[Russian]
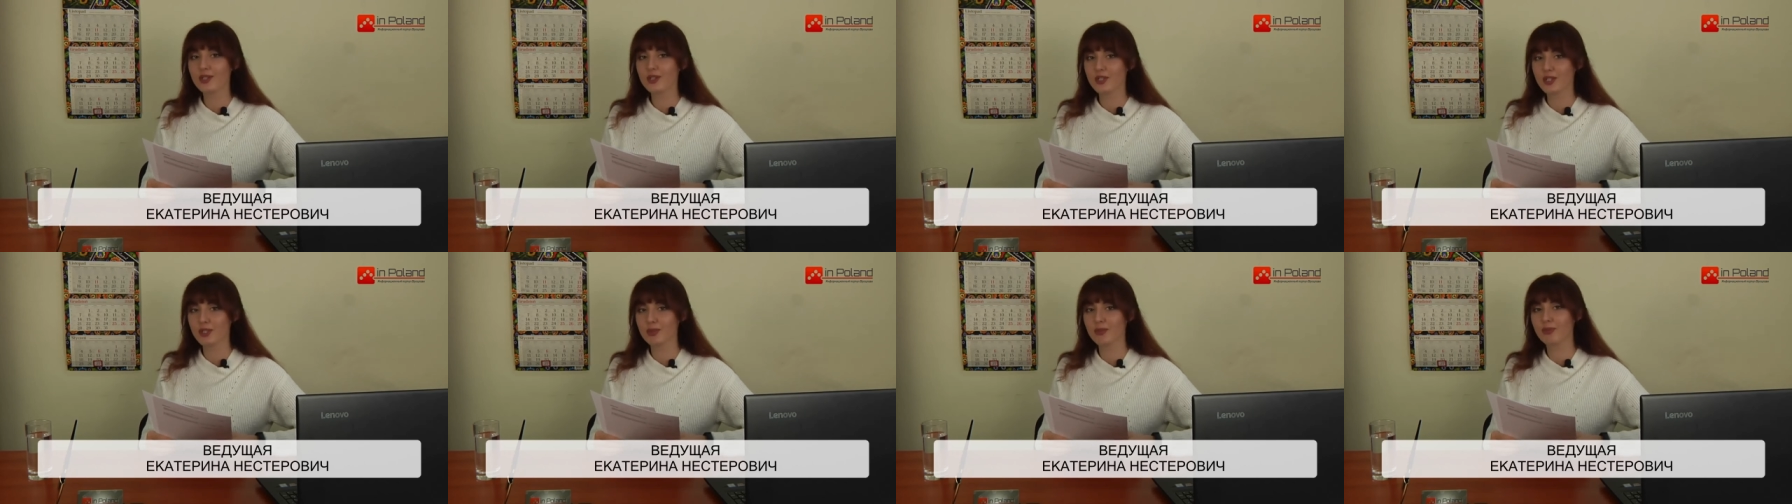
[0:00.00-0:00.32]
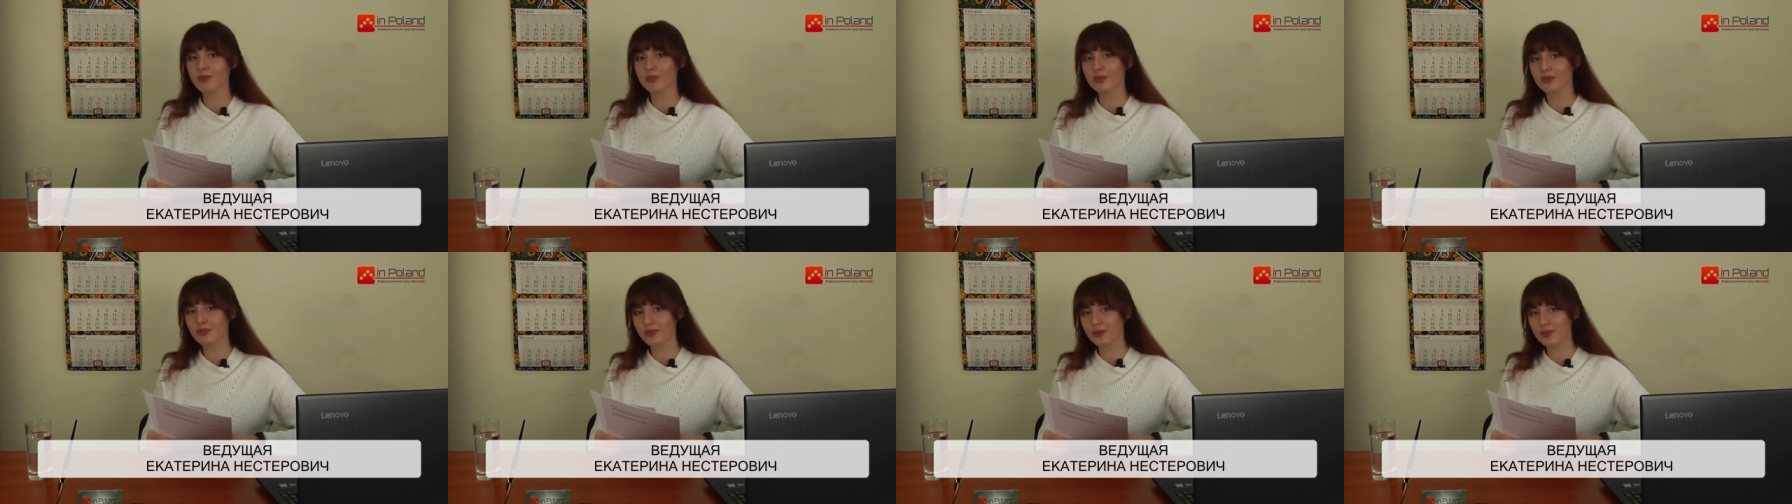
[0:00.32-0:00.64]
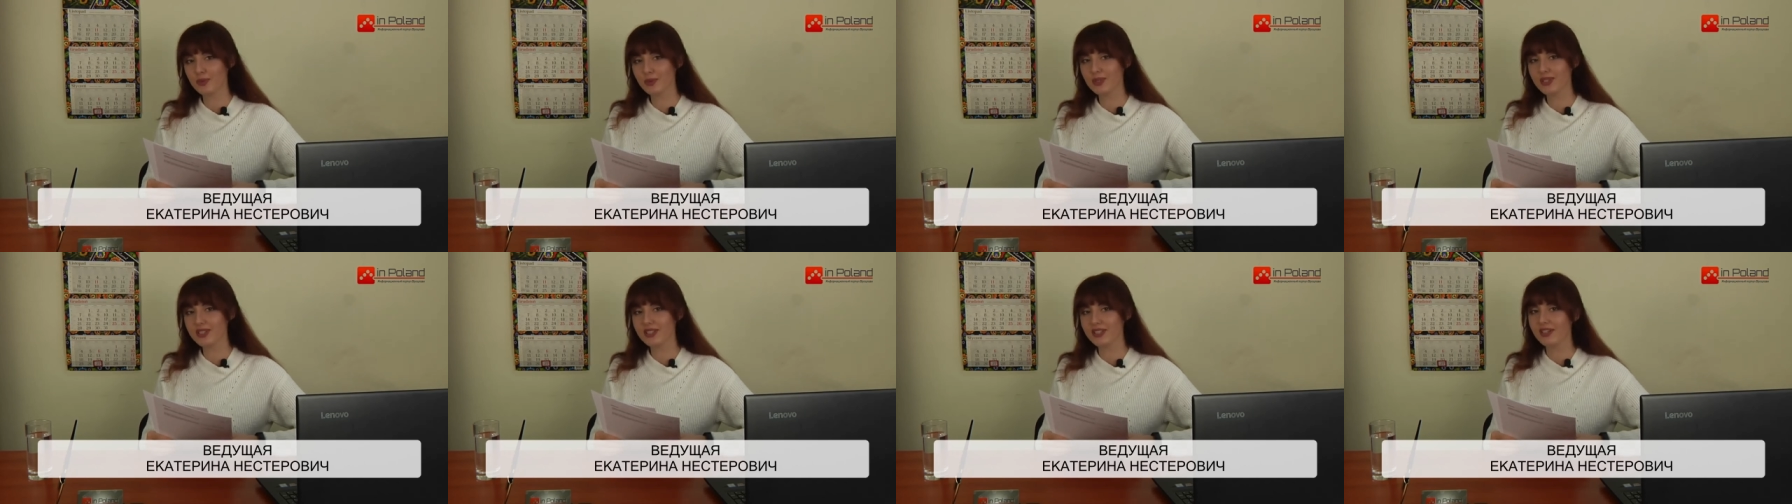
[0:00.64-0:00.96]
чтобы быть в
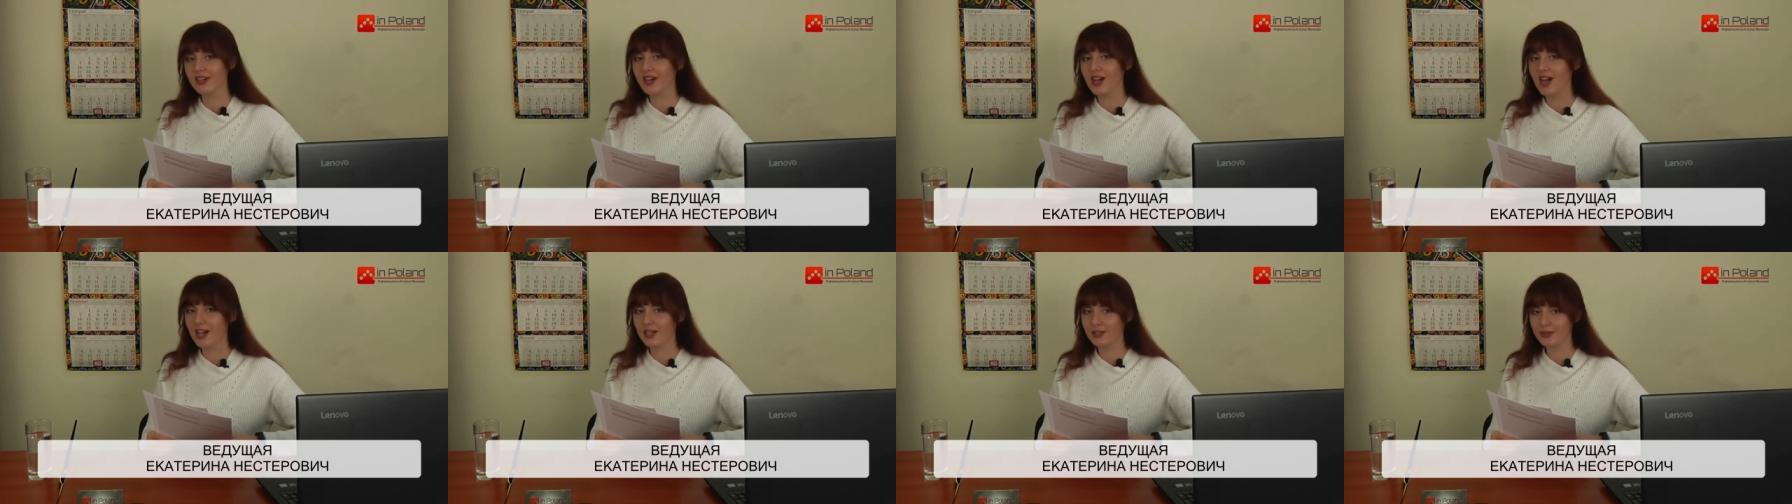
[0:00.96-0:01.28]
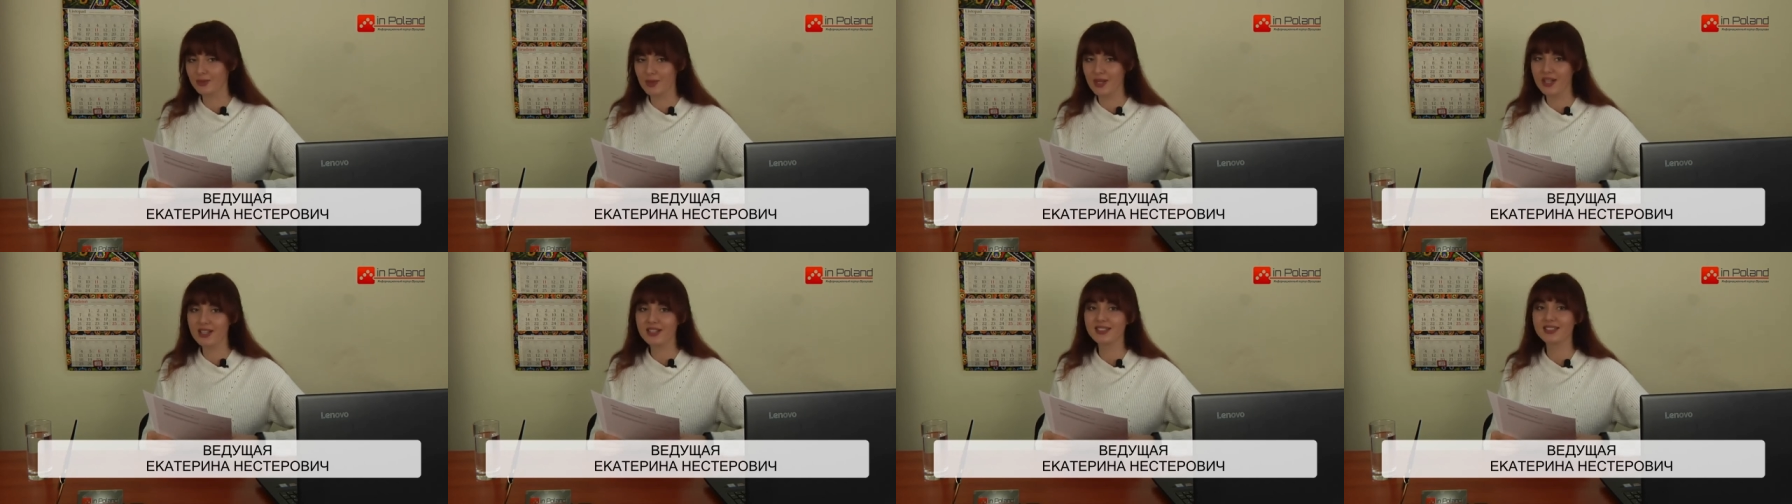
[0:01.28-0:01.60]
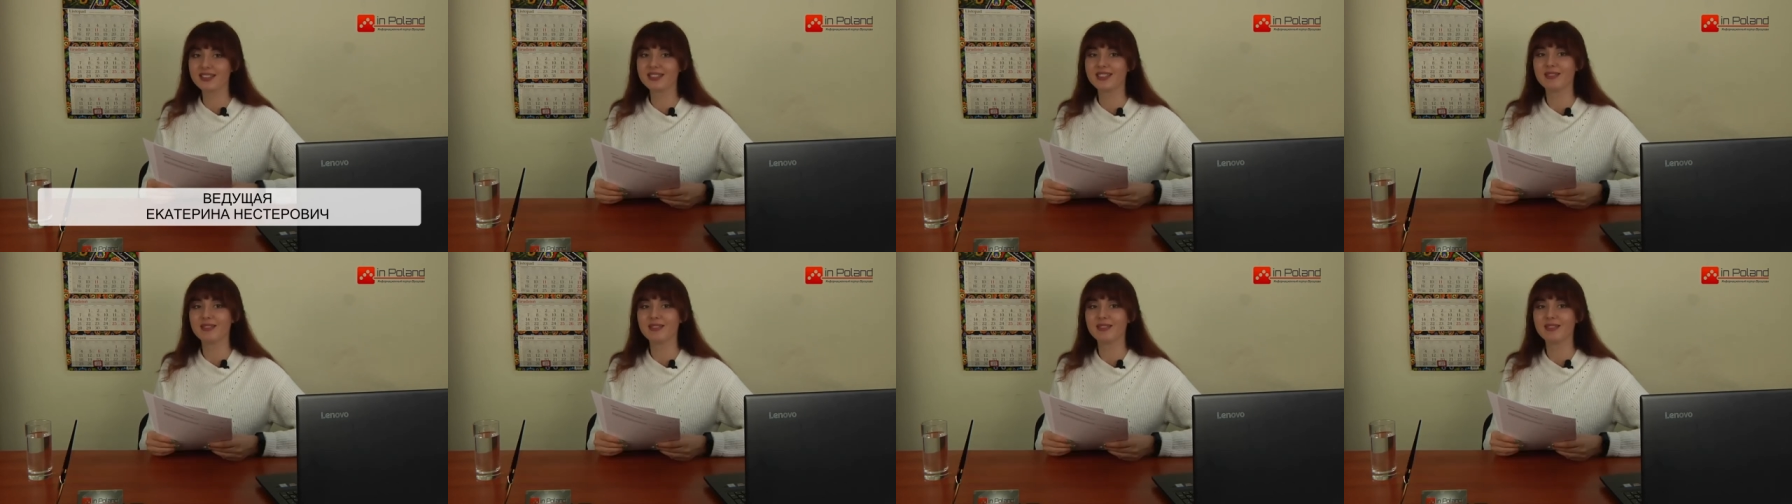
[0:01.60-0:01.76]
курсе актуальных